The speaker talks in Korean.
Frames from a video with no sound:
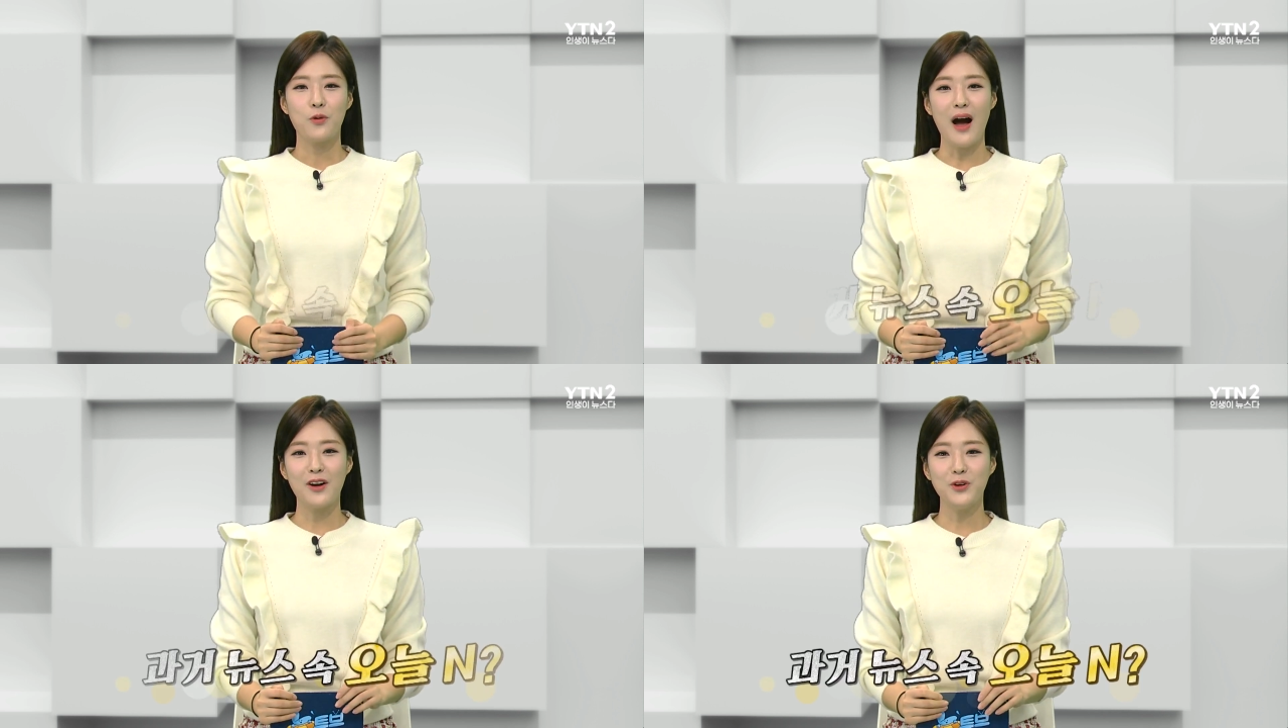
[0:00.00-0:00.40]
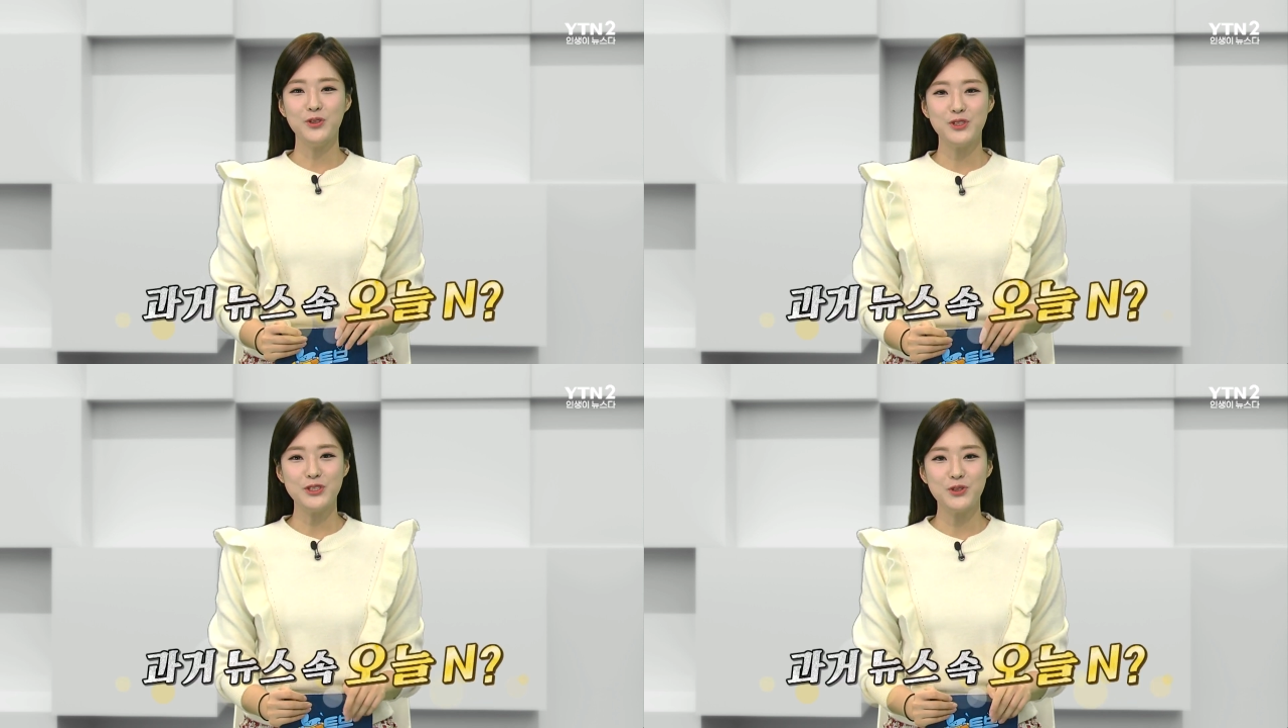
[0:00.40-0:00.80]
과거
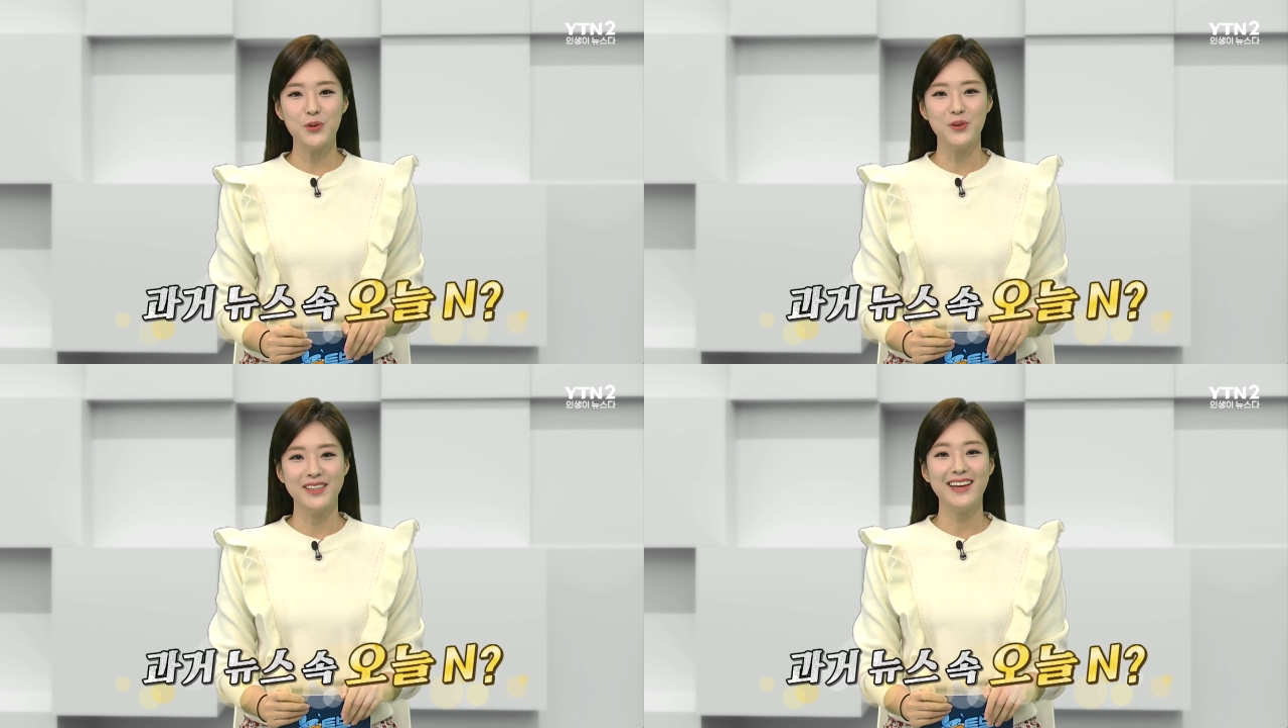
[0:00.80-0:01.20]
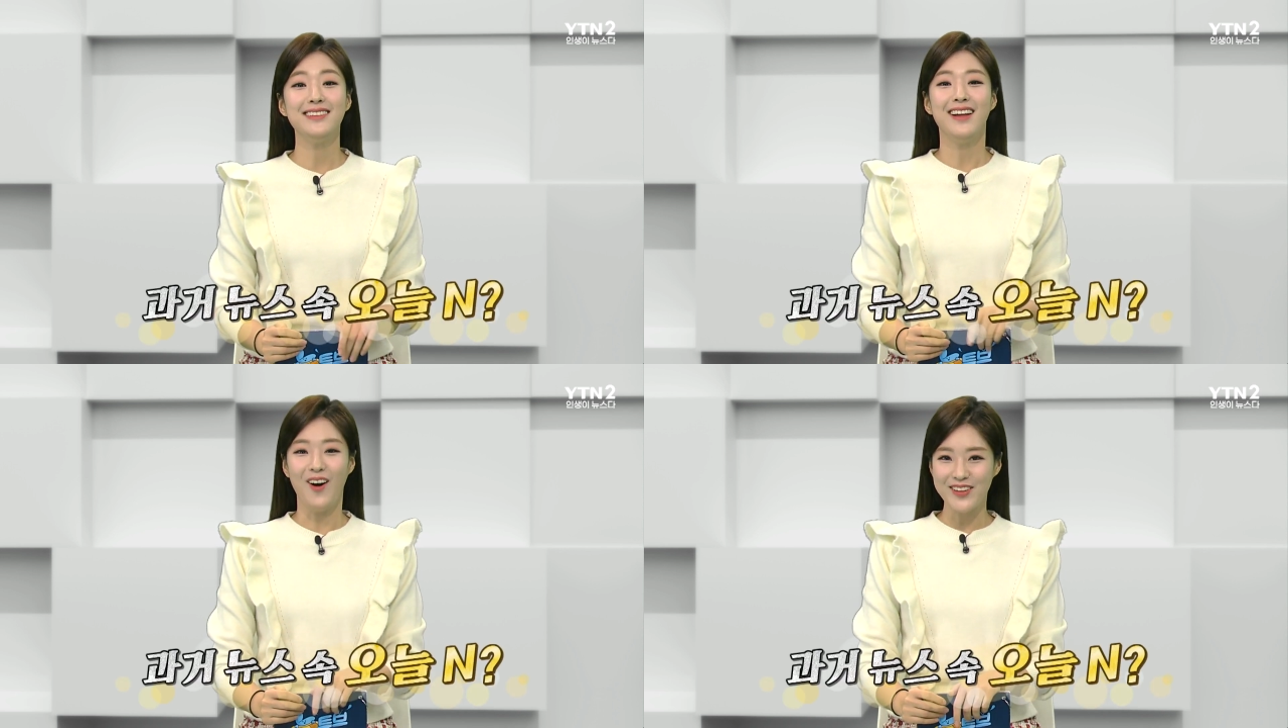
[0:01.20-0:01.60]
뉴스 속
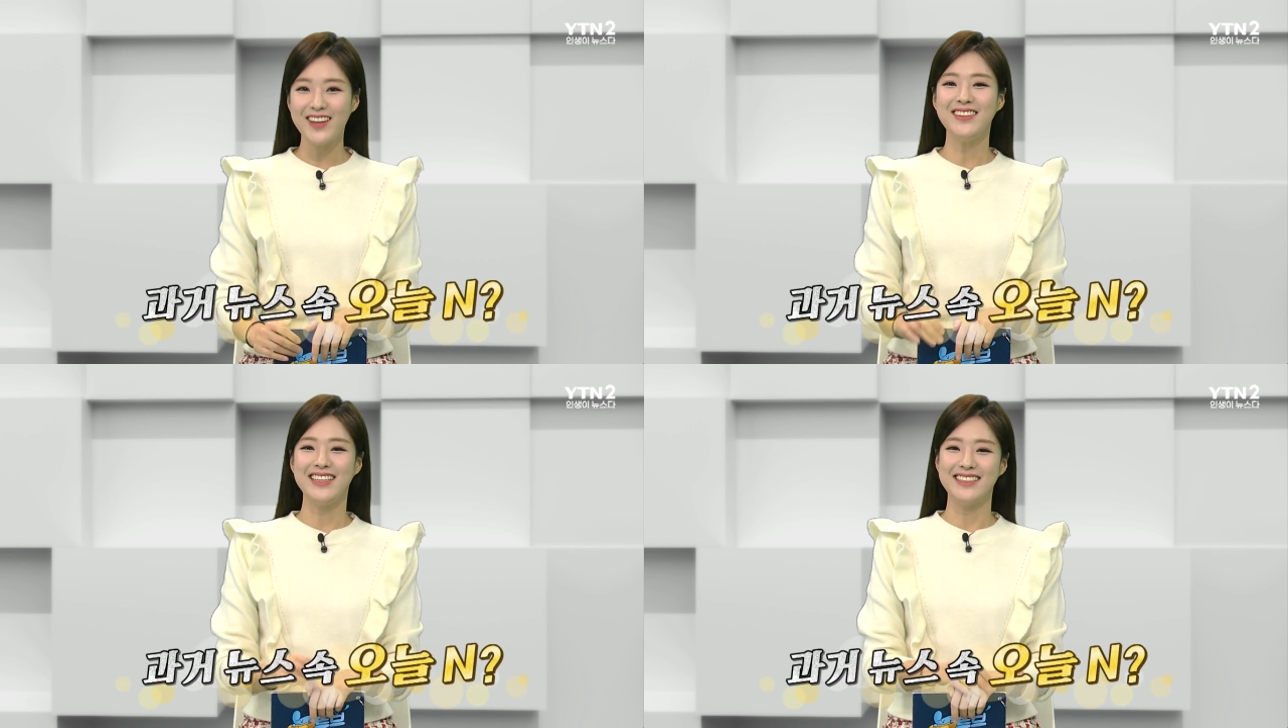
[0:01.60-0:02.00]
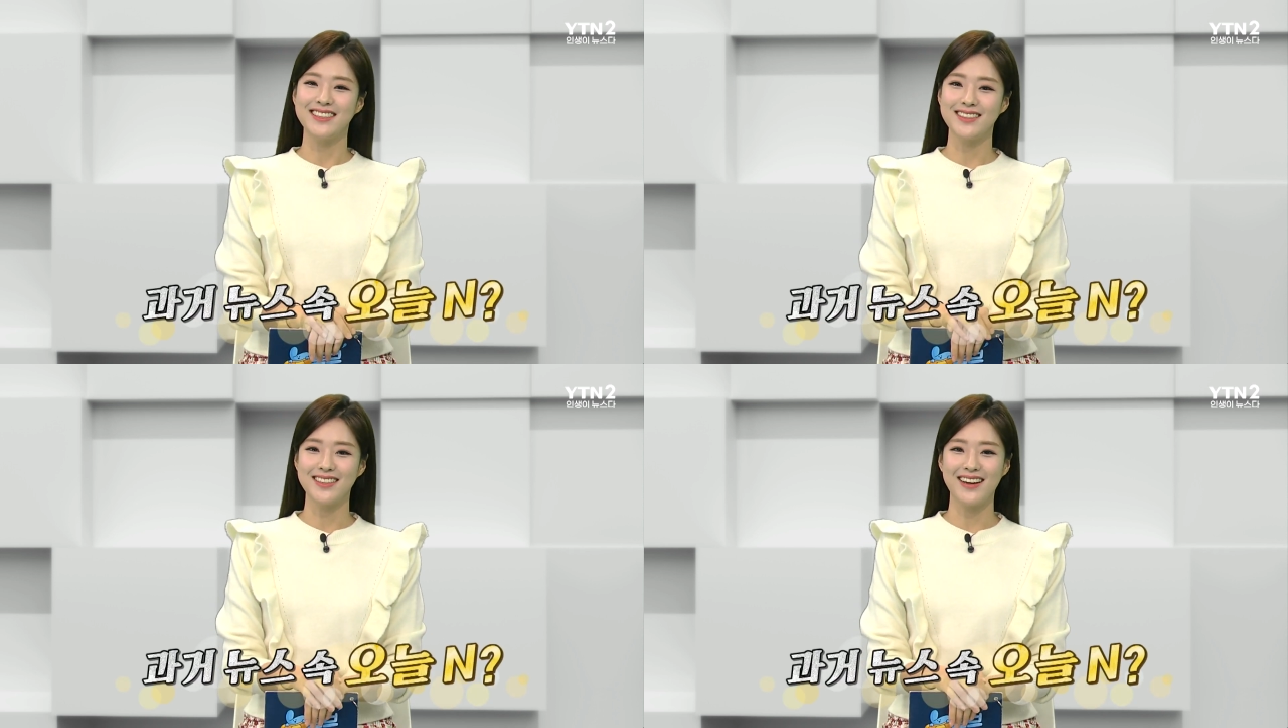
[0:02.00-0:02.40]
오늘은 어떤 일이
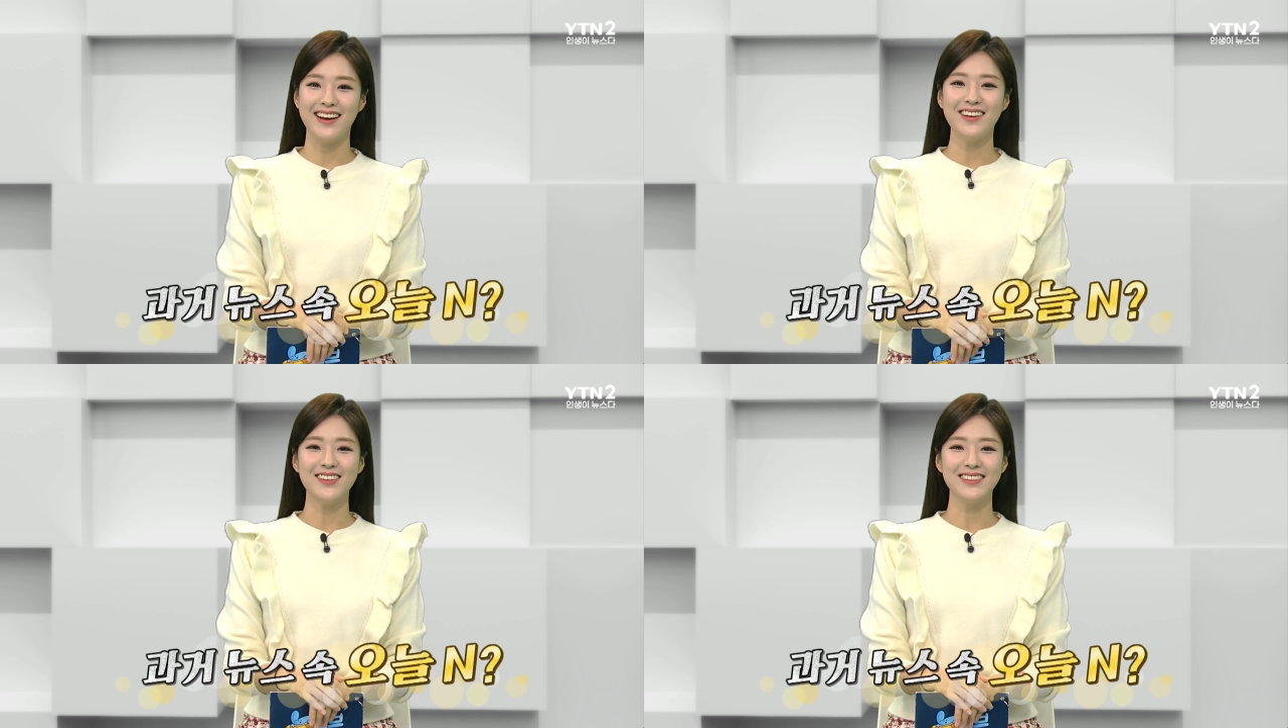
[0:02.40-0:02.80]
있었을까요?